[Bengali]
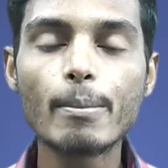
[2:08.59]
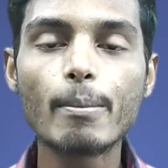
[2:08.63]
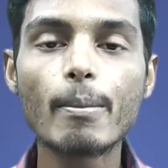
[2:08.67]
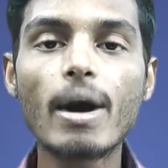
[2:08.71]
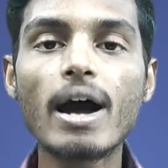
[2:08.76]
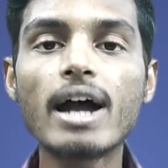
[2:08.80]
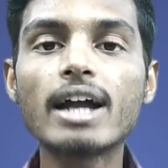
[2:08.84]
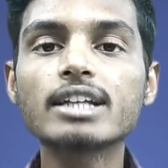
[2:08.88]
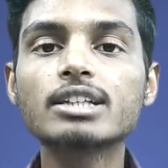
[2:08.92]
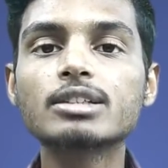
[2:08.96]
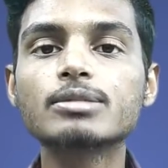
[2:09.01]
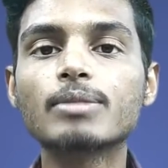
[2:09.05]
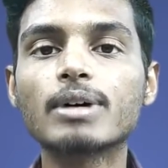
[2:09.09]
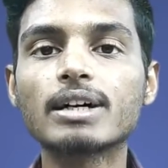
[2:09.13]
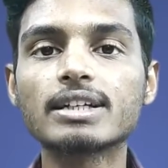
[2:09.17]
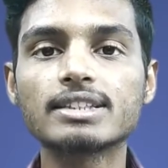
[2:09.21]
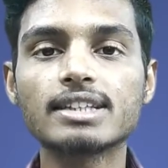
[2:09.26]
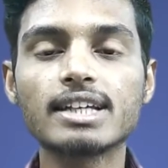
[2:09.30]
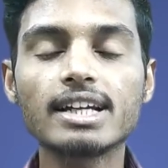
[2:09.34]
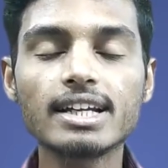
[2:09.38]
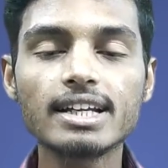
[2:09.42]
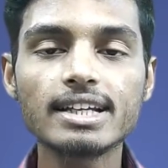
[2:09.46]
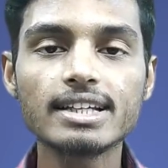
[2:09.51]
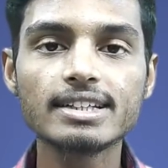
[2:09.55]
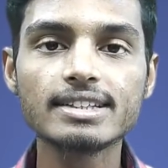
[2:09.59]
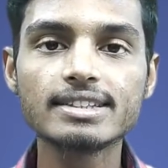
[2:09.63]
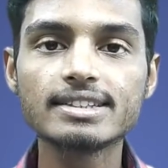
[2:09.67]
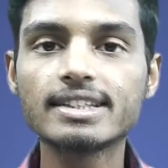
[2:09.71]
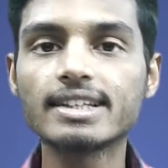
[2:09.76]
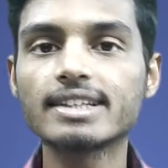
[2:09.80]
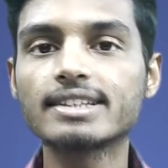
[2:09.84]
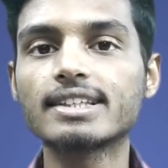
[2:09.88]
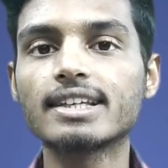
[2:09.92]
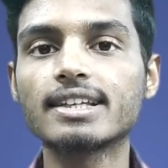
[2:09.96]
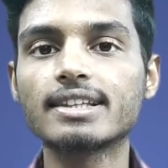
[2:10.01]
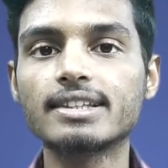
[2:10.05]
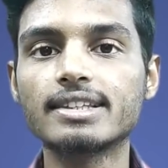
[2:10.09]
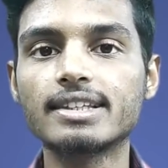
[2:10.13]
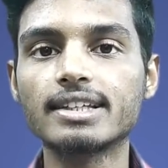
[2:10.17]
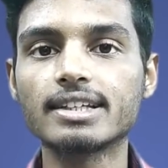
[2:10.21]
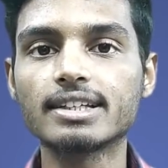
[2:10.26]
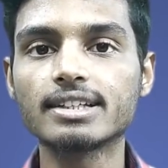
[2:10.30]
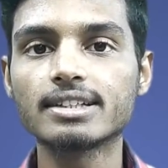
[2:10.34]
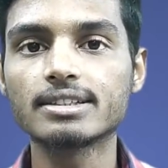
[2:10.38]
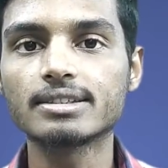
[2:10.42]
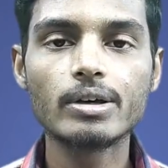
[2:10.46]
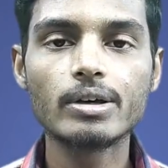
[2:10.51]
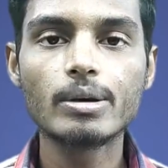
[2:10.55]
মার্চ মাসের শেষের দিক
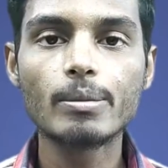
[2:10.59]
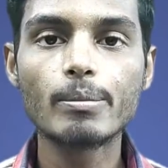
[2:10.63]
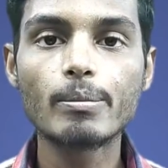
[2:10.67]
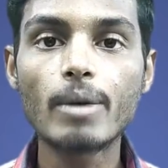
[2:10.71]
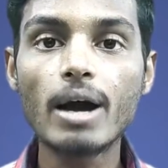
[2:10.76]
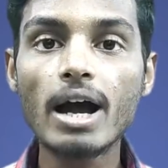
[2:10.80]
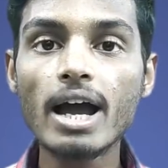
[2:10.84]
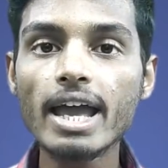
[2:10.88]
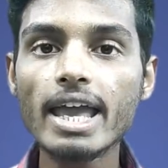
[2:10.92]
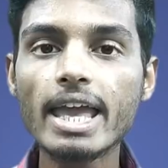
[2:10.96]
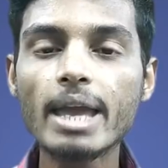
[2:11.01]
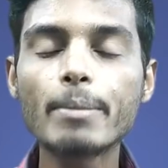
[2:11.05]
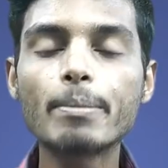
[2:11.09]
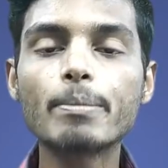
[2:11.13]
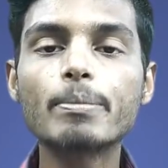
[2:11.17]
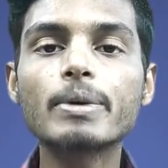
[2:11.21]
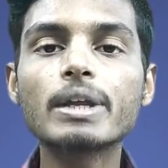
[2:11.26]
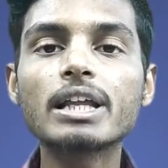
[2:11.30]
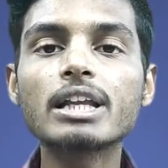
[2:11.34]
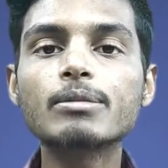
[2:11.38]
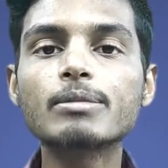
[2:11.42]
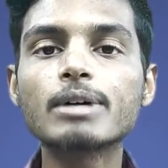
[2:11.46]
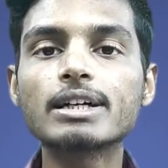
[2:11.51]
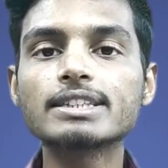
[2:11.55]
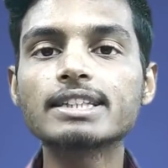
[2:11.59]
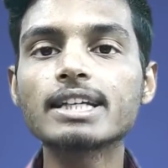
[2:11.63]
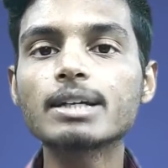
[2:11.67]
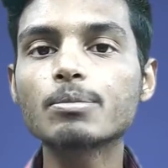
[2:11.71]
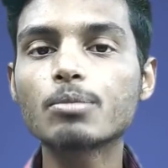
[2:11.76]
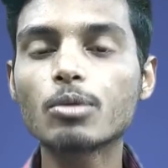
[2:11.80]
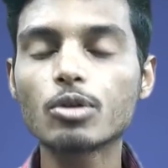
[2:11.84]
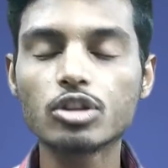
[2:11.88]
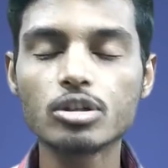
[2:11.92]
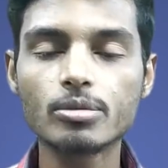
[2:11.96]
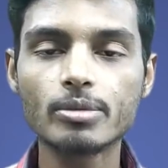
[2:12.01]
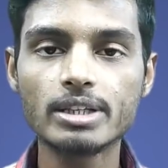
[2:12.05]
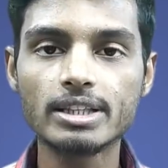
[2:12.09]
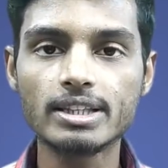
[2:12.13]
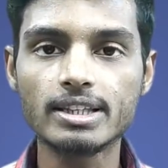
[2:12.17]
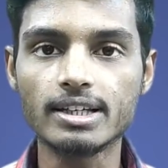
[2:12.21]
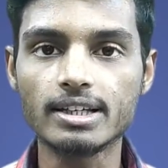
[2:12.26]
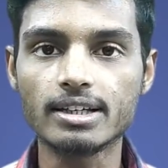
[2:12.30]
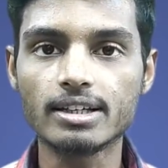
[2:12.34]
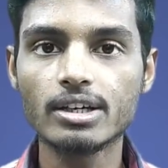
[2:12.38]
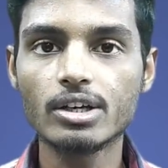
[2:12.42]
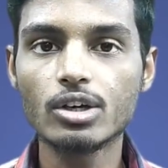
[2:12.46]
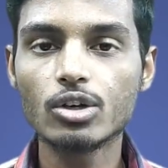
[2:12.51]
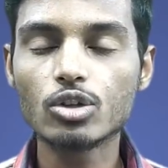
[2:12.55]
বা এপ্রিল মাসের প্রথমের
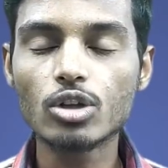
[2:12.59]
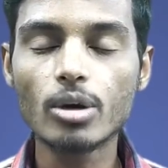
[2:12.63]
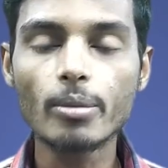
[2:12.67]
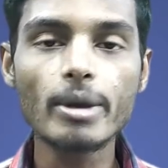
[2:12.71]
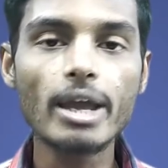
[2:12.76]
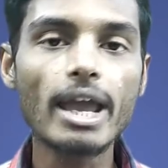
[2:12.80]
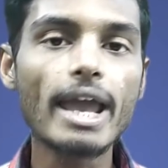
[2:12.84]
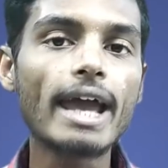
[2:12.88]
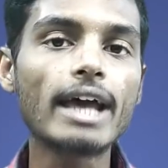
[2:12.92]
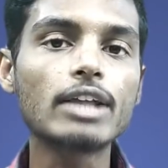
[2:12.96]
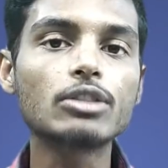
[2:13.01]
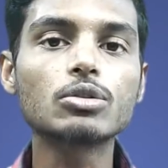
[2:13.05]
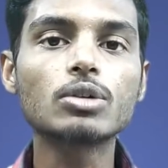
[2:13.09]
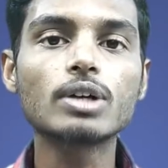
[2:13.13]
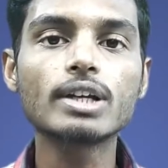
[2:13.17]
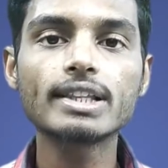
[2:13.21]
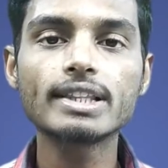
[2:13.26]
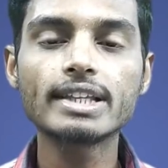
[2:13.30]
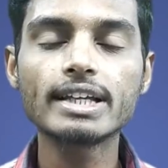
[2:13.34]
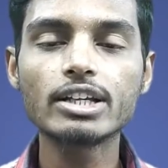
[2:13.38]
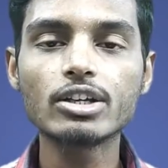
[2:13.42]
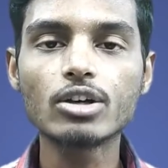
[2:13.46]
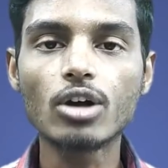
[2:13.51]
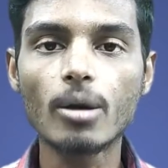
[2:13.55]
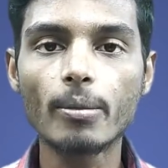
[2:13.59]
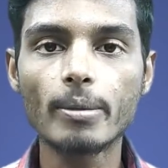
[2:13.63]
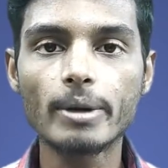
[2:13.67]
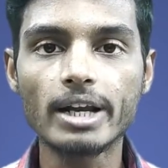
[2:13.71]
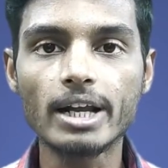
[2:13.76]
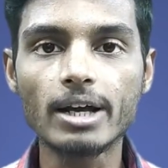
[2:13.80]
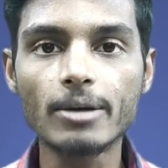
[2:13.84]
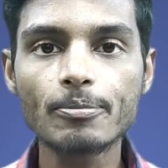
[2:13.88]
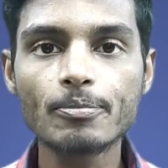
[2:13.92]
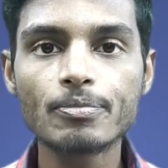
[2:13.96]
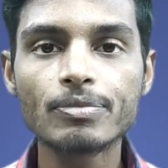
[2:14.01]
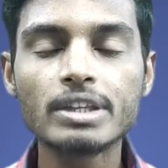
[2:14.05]
দিক তবে এতটা দেরি হবে না